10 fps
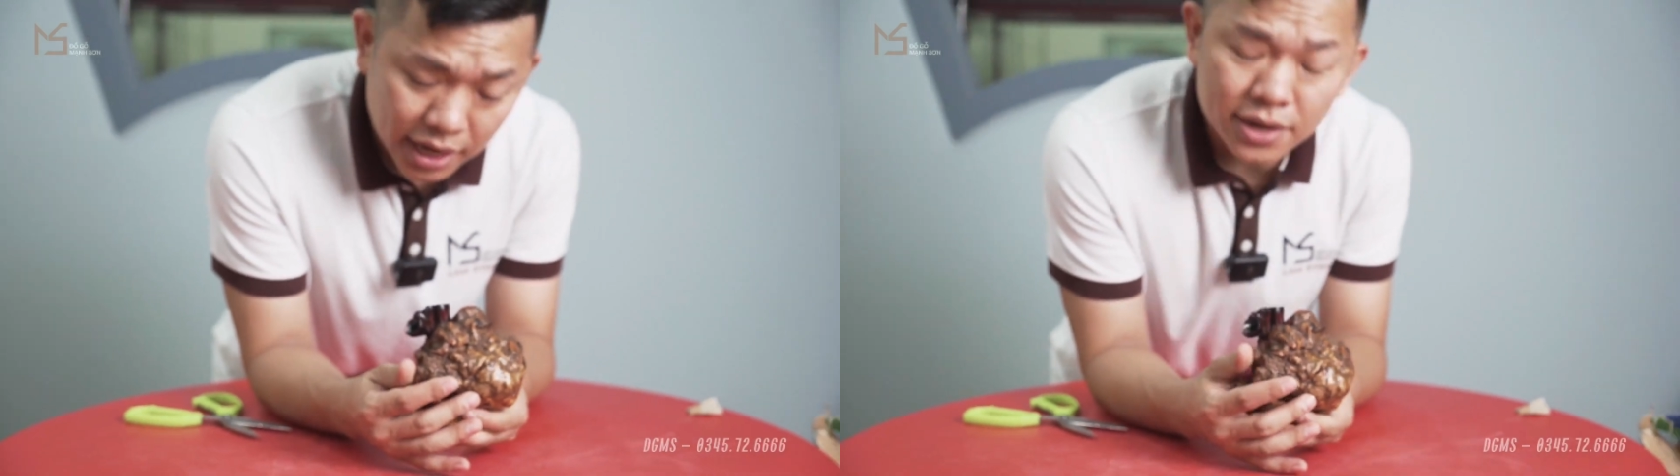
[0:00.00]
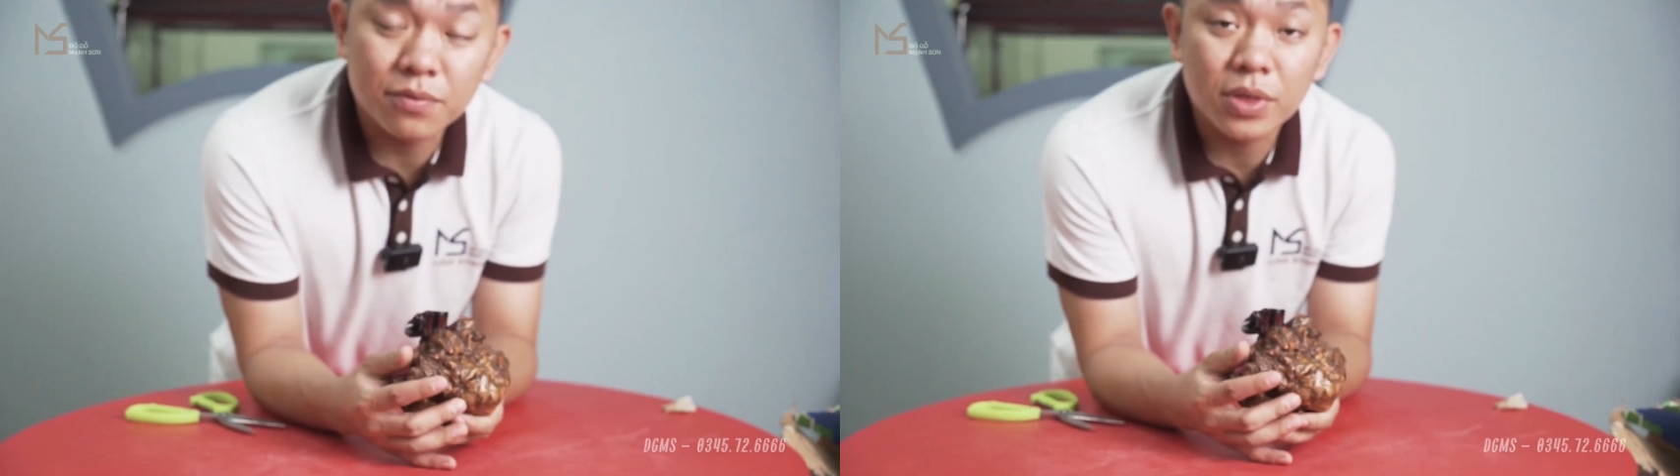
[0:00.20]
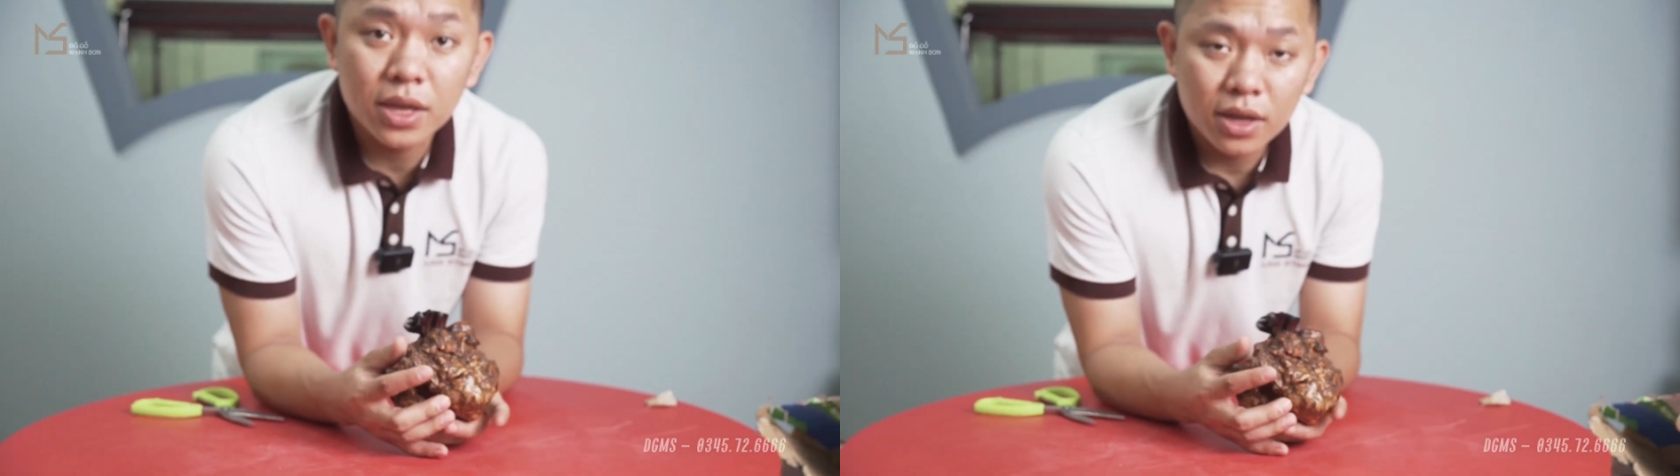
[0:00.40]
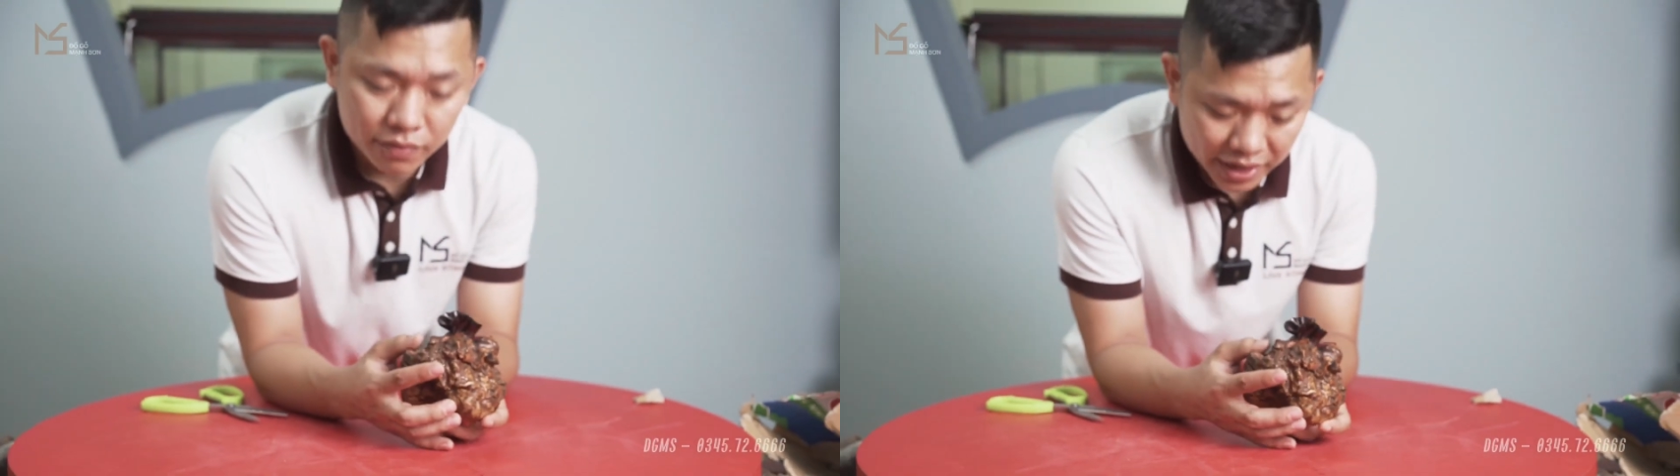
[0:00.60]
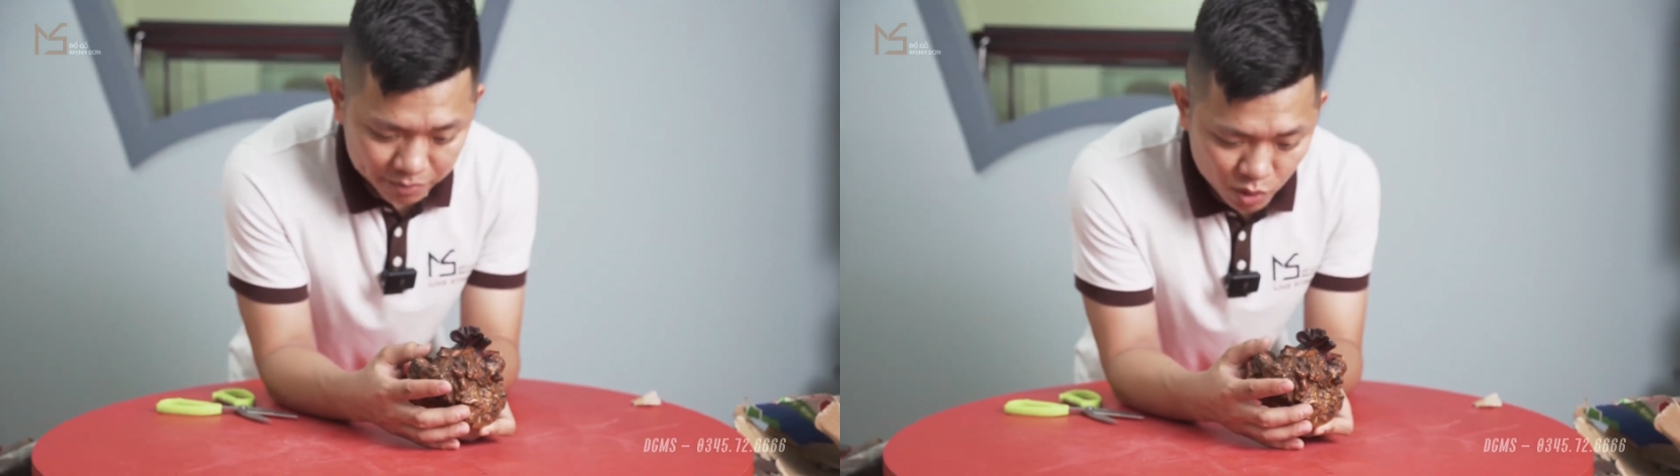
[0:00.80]
chắc
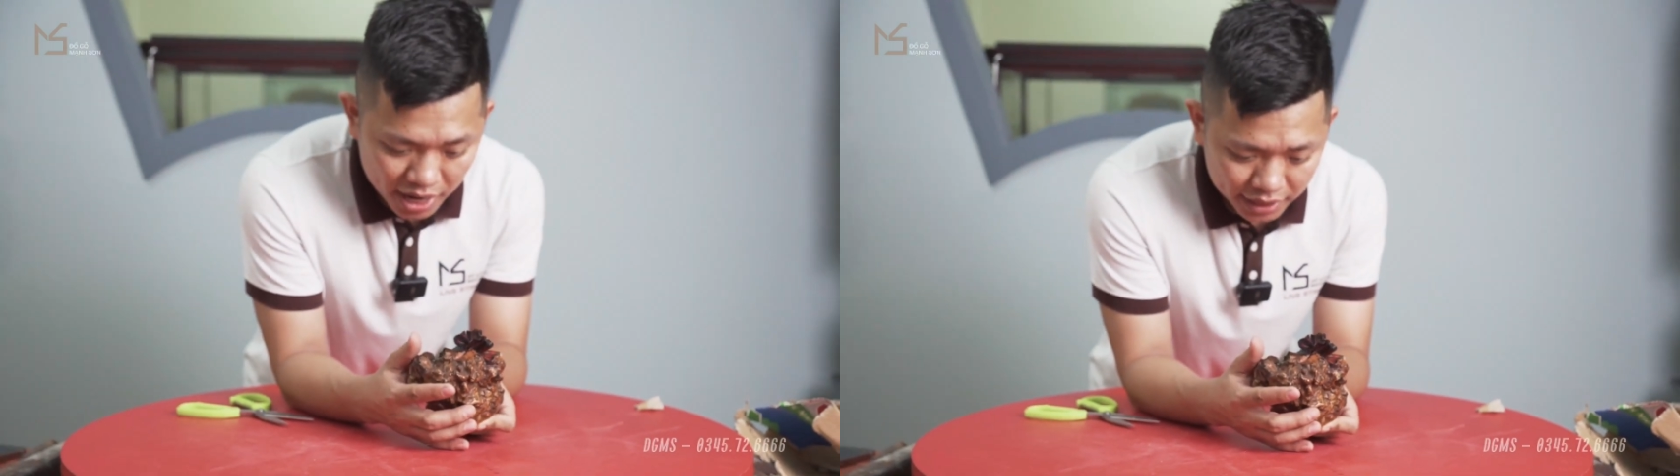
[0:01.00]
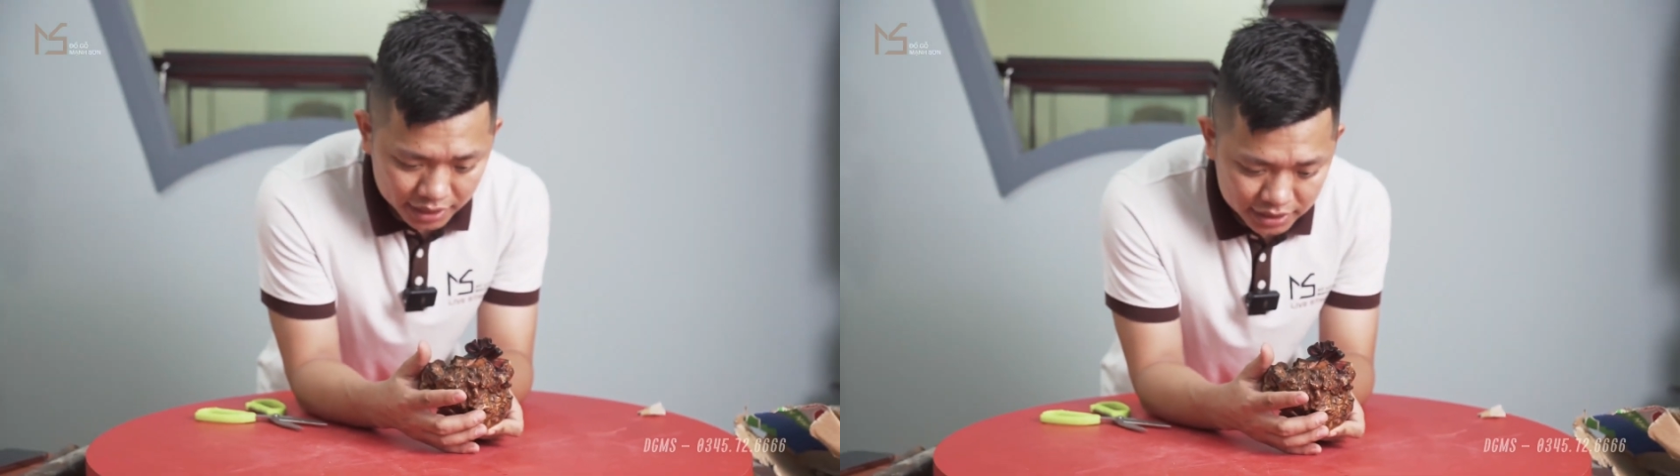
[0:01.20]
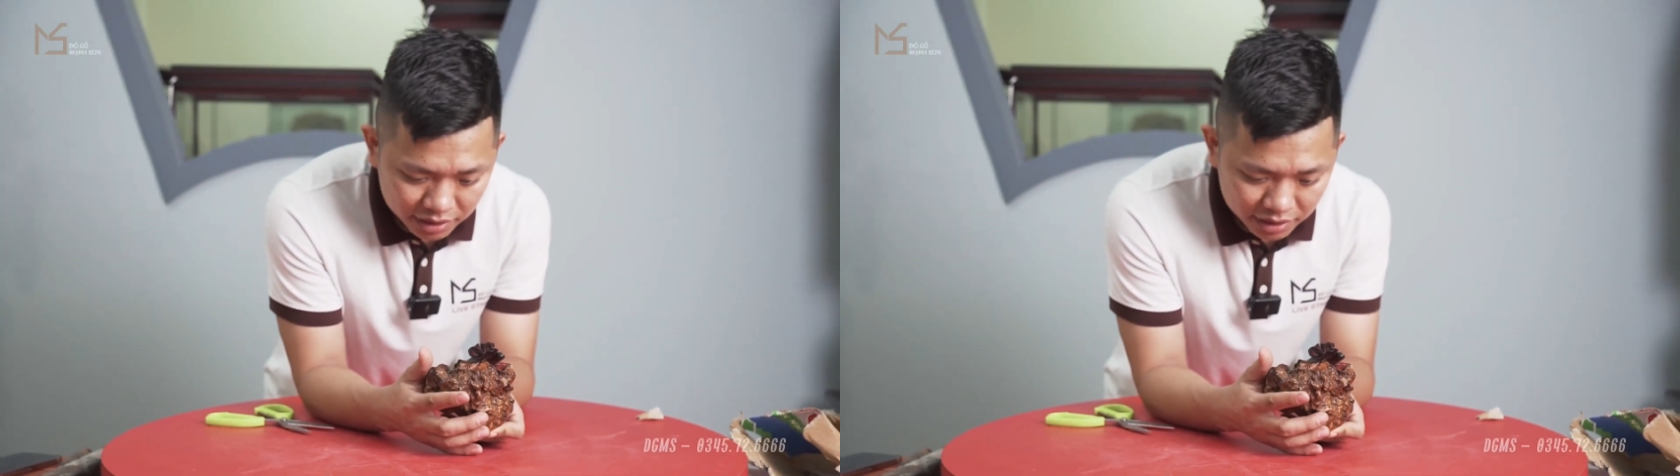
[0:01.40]
và em đoán đến